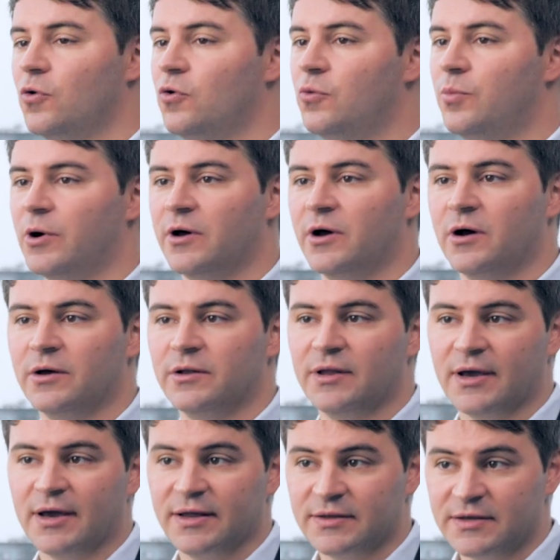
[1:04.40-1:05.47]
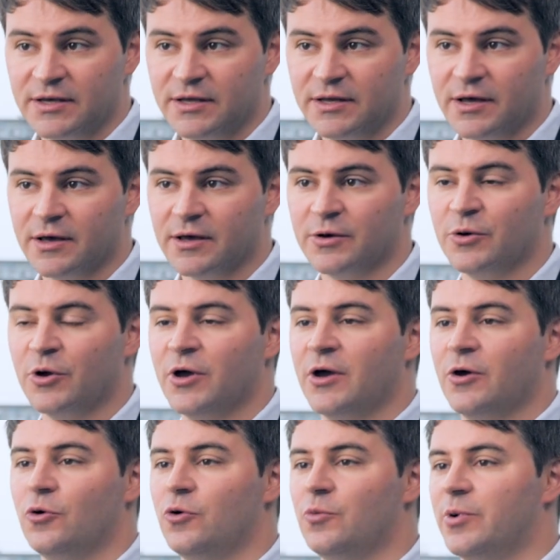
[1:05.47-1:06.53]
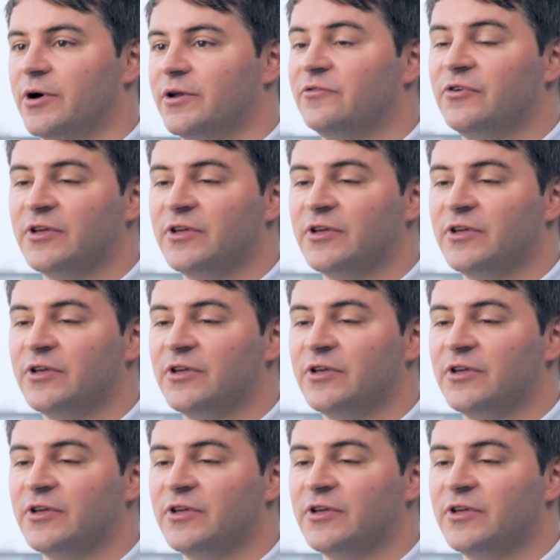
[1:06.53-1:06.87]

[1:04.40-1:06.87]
über eine Kantine, über ein